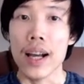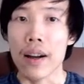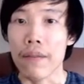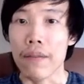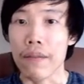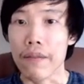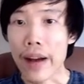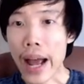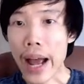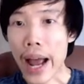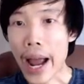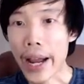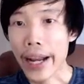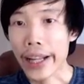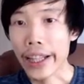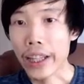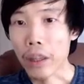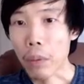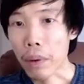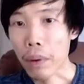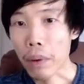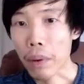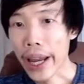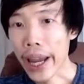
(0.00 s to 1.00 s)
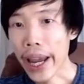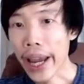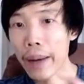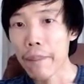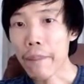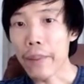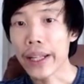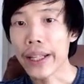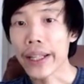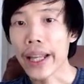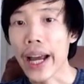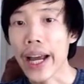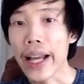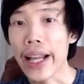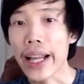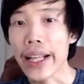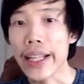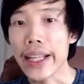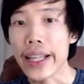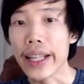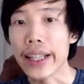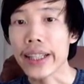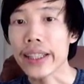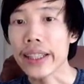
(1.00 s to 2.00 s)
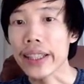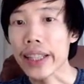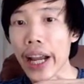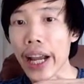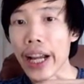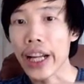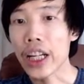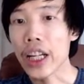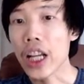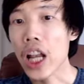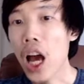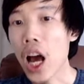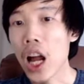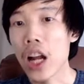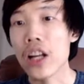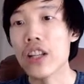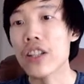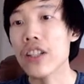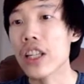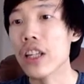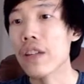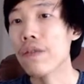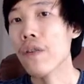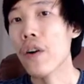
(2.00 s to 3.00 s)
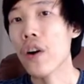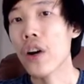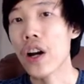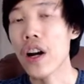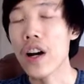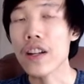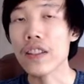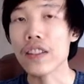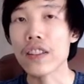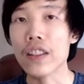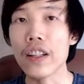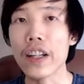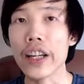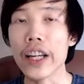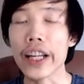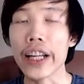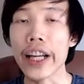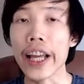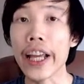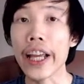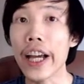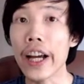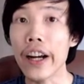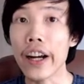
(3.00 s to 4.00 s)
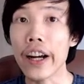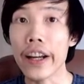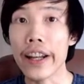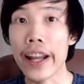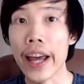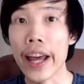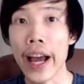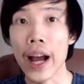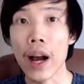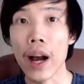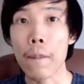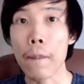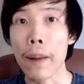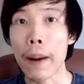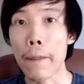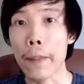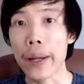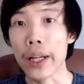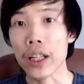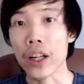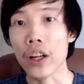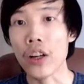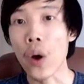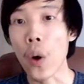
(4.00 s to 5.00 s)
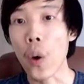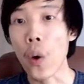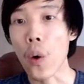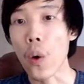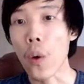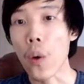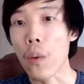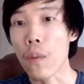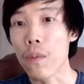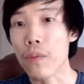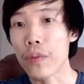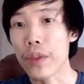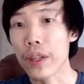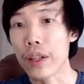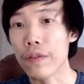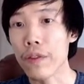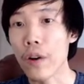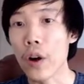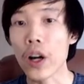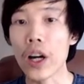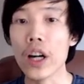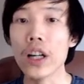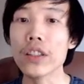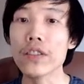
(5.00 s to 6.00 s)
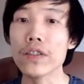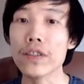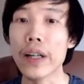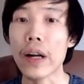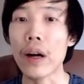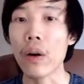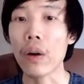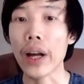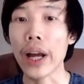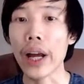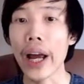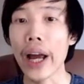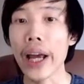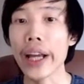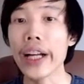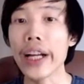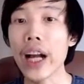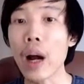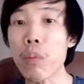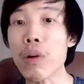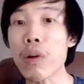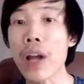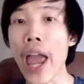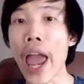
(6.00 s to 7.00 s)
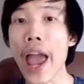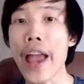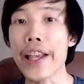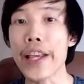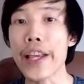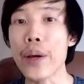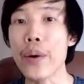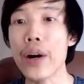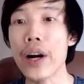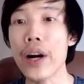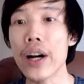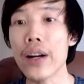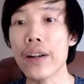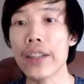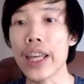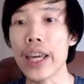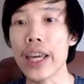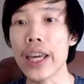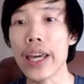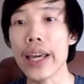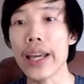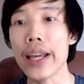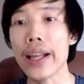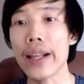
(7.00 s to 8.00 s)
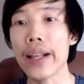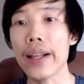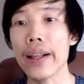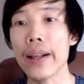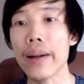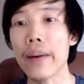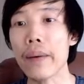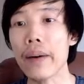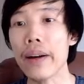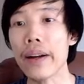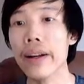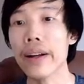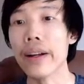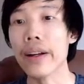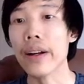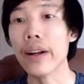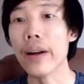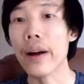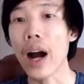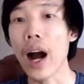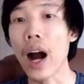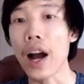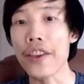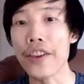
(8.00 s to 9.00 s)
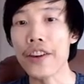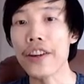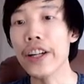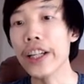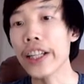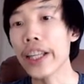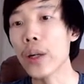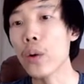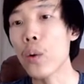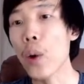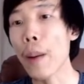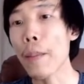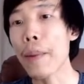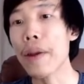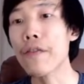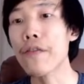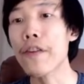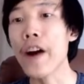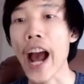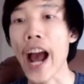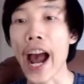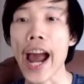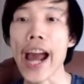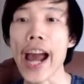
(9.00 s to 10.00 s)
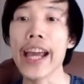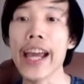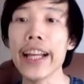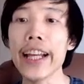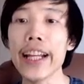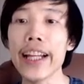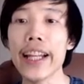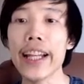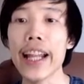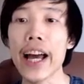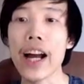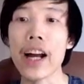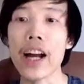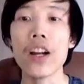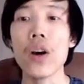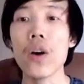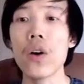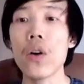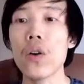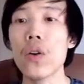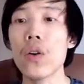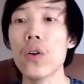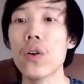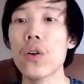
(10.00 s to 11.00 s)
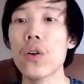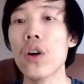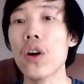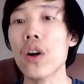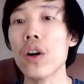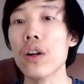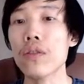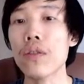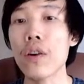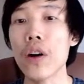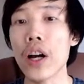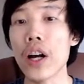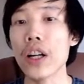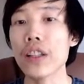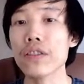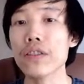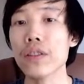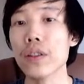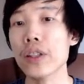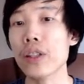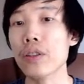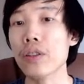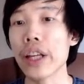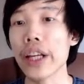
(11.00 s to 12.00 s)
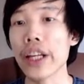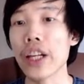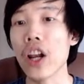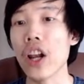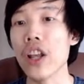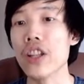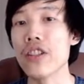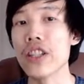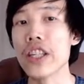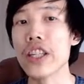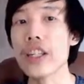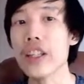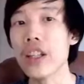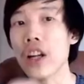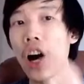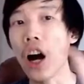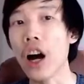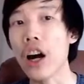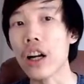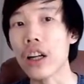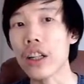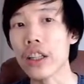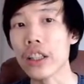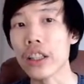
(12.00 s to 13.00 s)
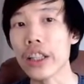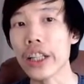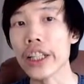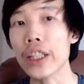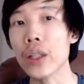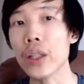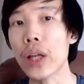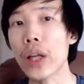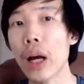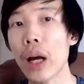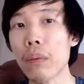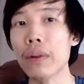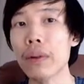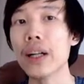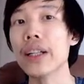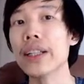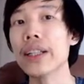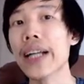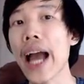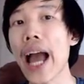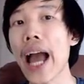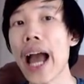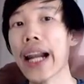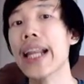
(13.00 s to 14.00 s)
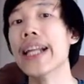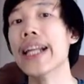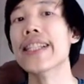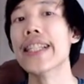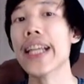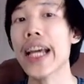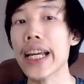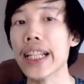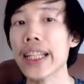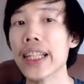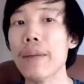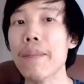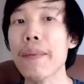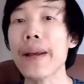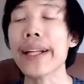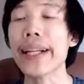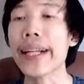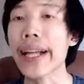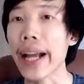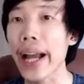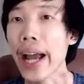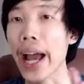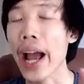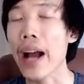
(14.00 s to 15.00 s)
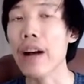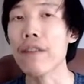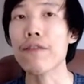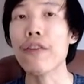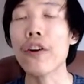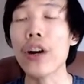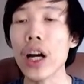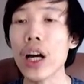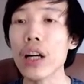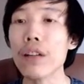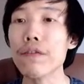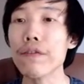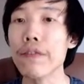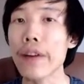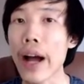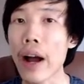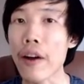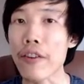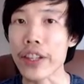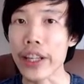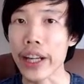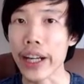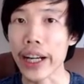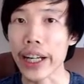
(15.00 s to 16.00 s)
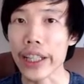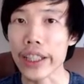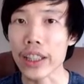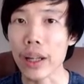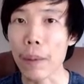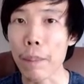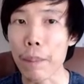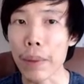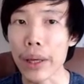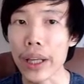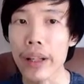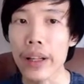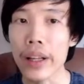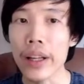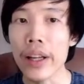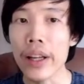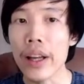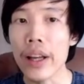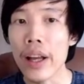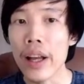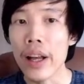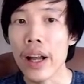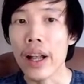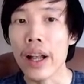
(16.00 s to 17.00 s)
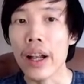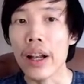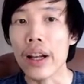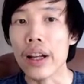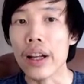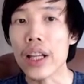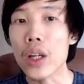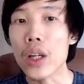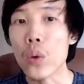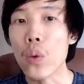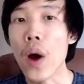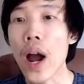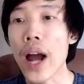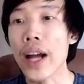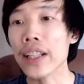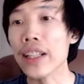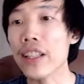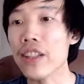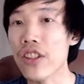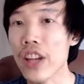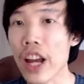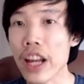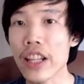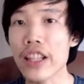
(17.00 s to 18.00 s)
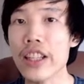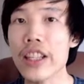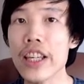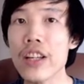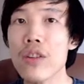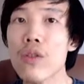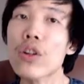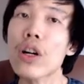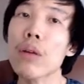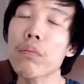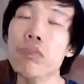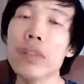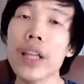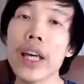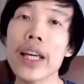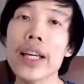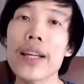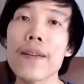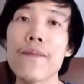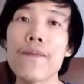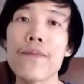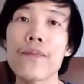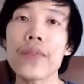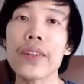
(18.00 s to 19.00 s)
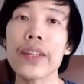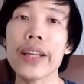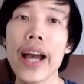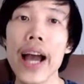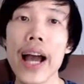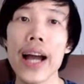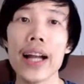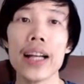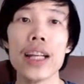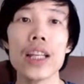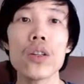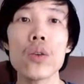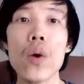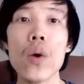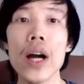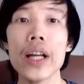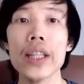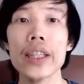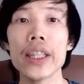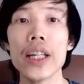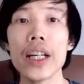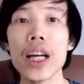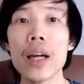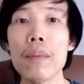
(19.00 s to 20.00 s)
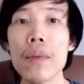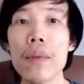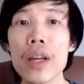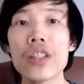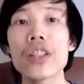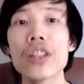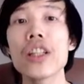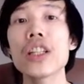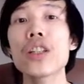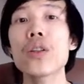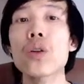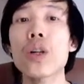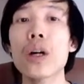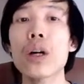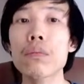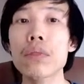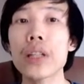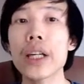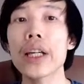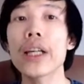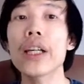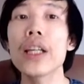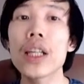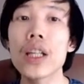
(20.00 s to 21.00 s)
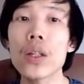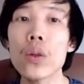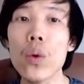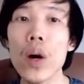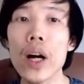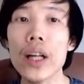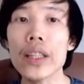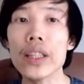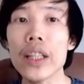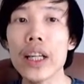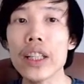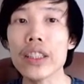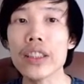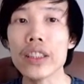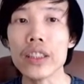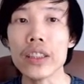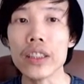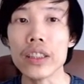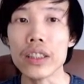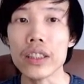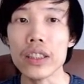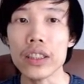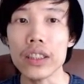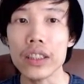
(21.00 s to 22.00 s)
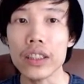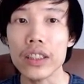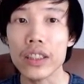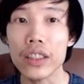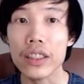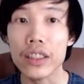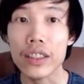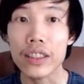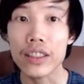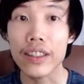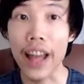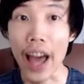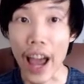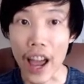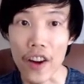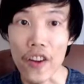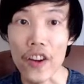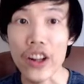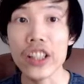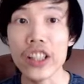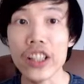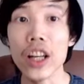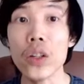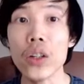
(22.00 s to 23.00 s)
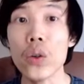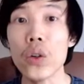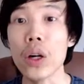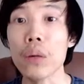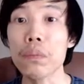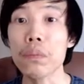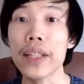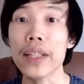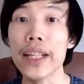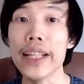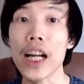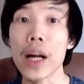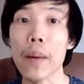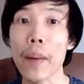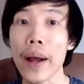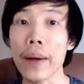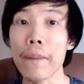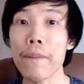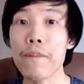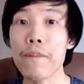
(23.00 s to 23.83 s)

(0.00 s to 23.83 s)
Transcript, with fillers: và cái trục ngang mình thấy là gì technology focus có nghĩa cái người nào mà mình có độ focus vào cái công nghệ nhiều hơn thì ở dưới thì qua bên phải là có độ focus vào nhiều technology còn cái chiều dọc á, càng lên trên thì mình càng focus vào những cái topic liên quan tới strategy của công ty càng liên quan tới cái business của công ty liên quan tới sự direction của công ty nha các bạn